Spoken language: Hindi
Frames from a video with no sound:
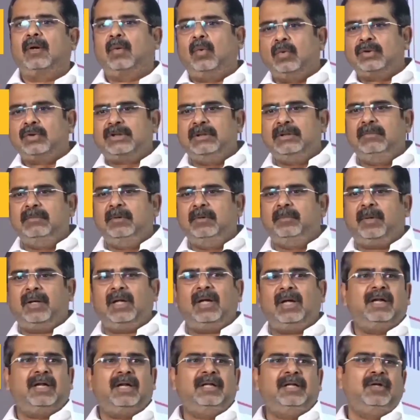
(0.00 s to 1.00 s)
अगर कोचिंग भी
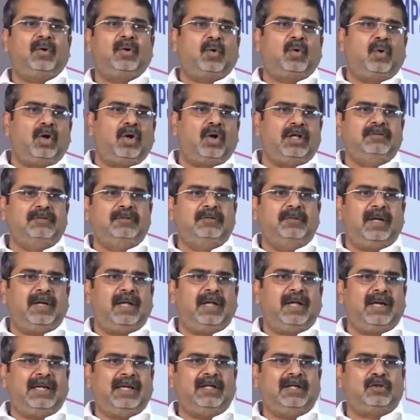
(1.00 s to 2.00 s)
पढ़ा रही है और कॉलेज भी
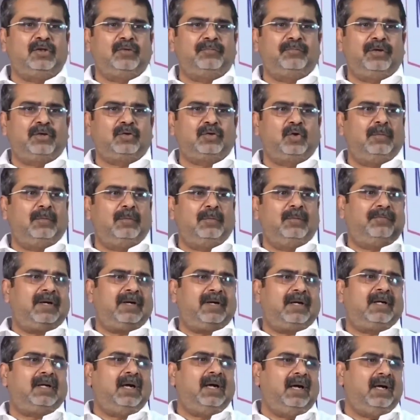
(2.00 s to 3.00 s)
पढ़ा रही है तो फिर दोनों में
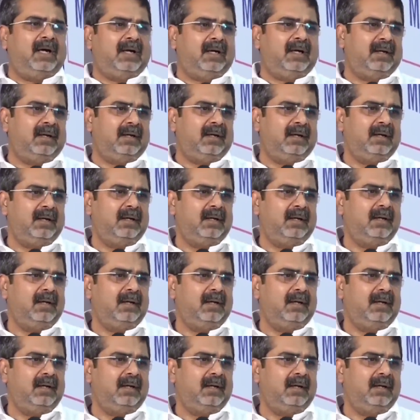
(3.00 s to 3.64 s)
फ़र्क कहां है